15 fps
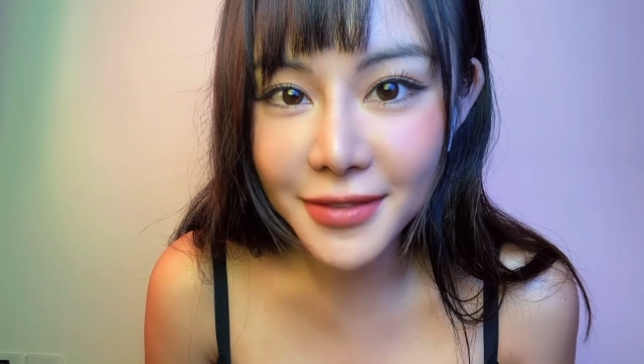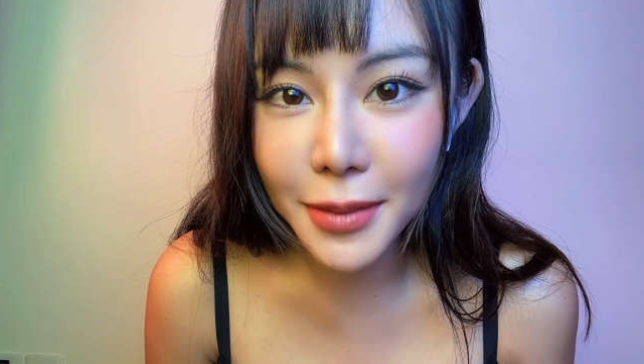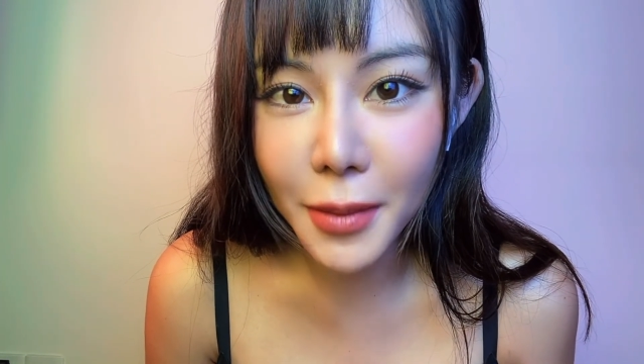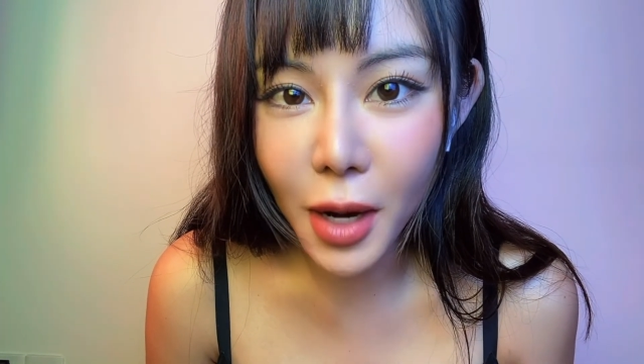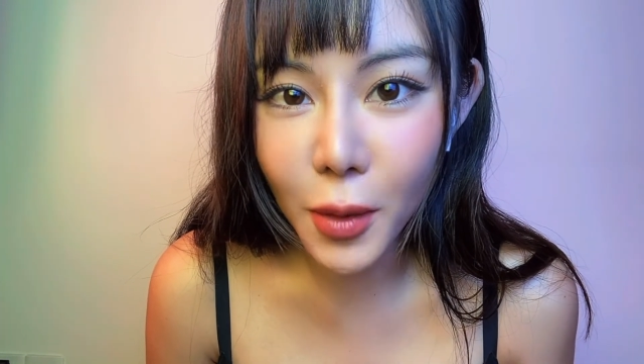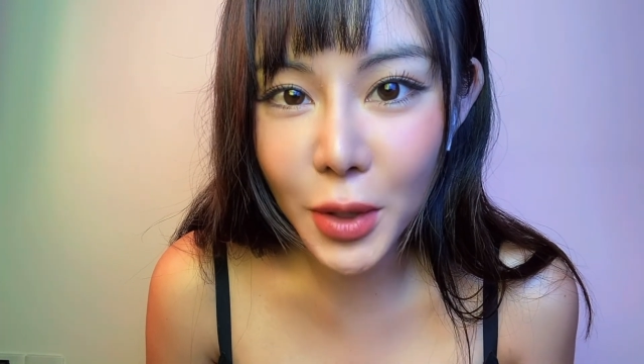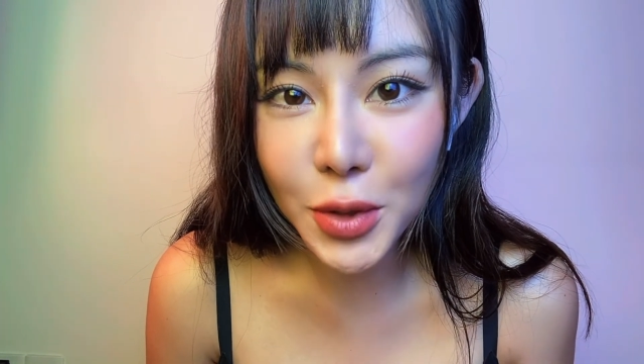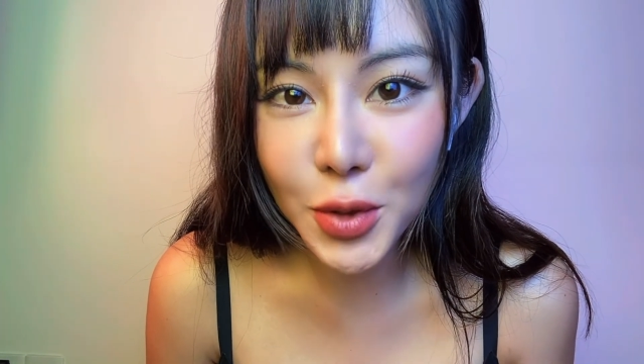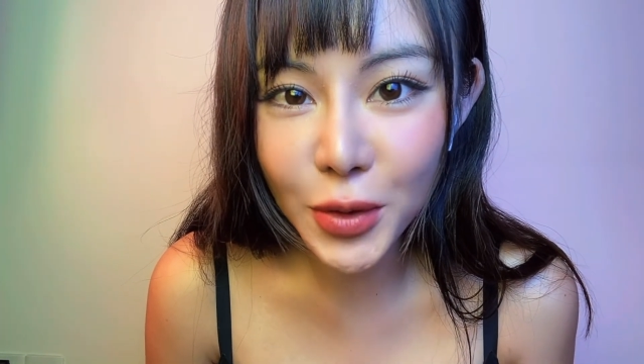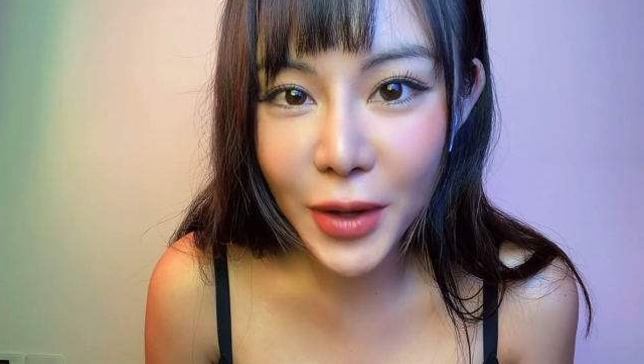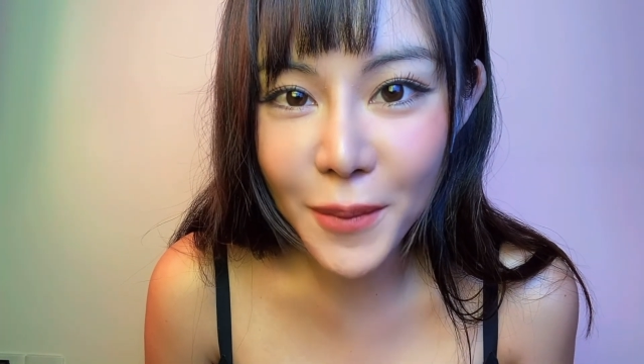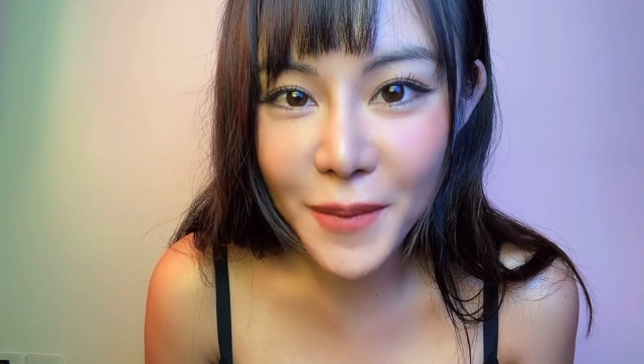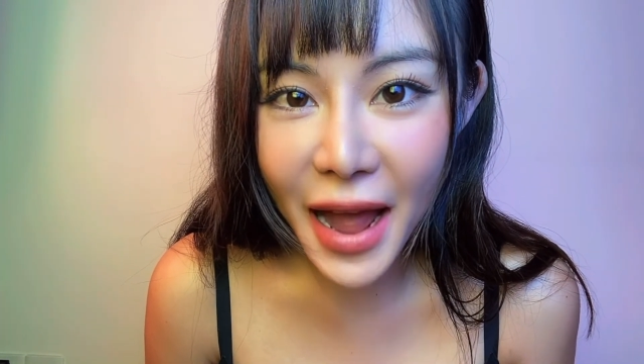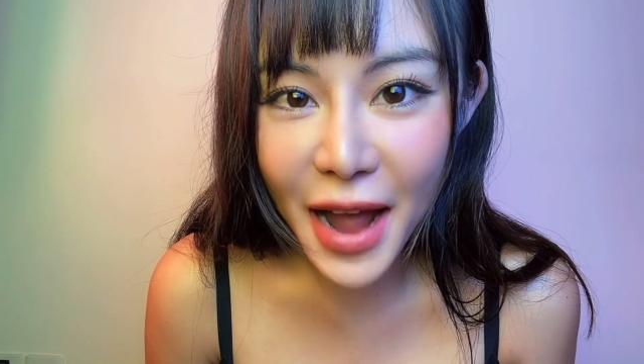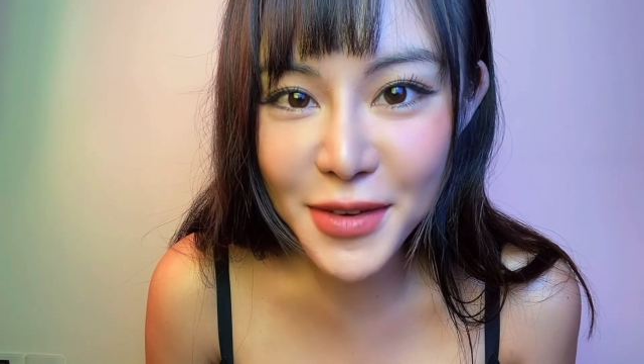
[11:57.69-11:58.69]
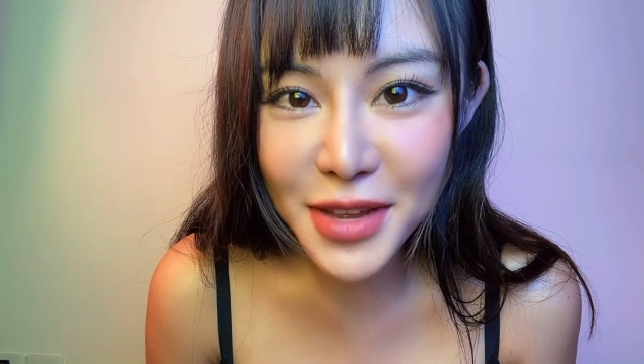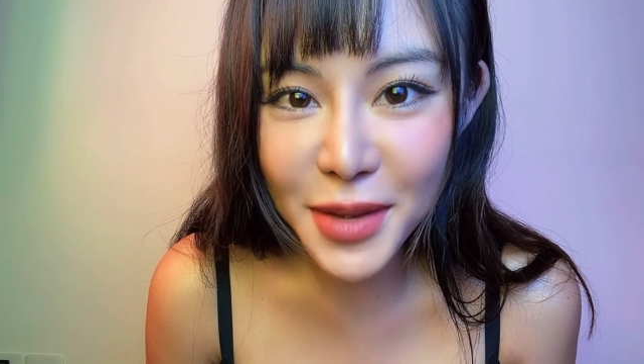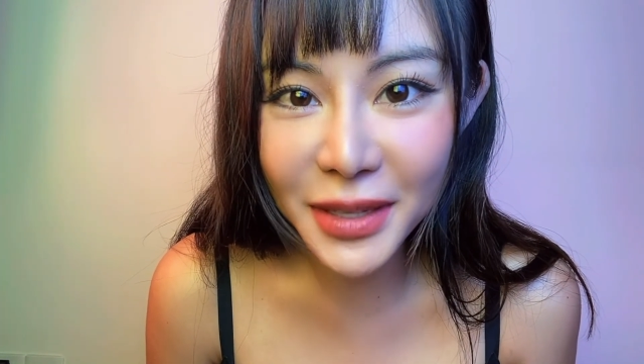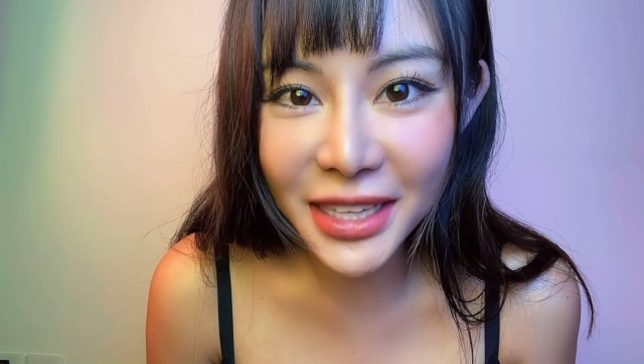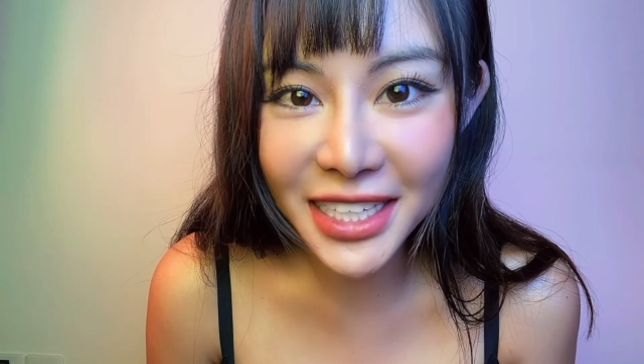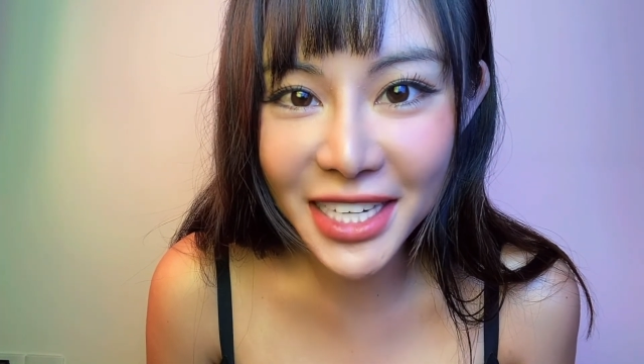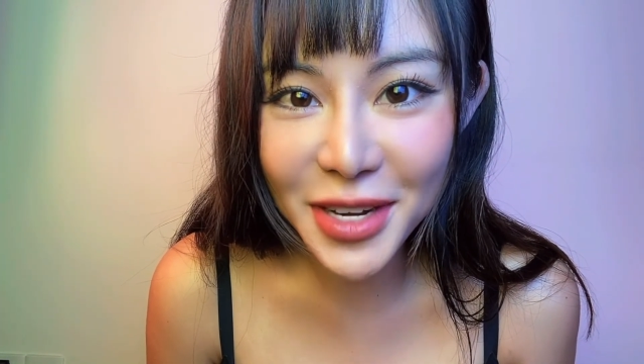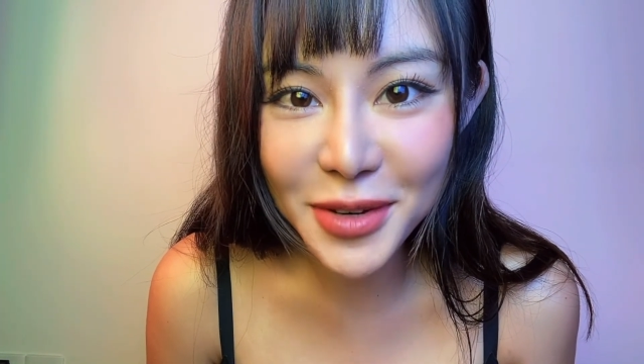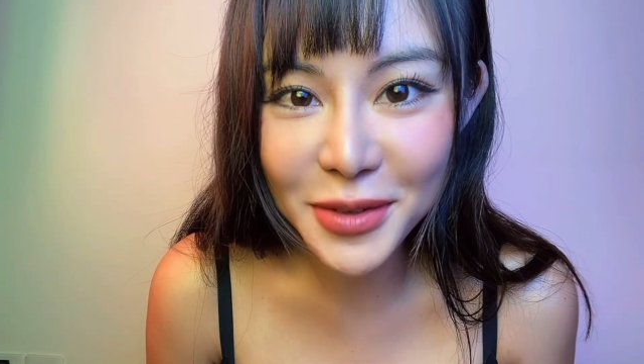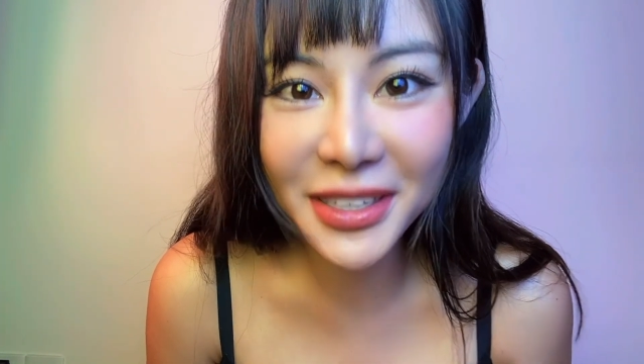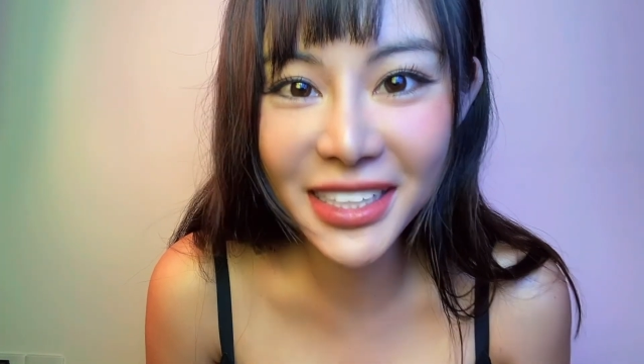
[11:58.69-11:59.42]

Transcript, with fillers: và bật quả chuông thông báo nha mấy tình yêu.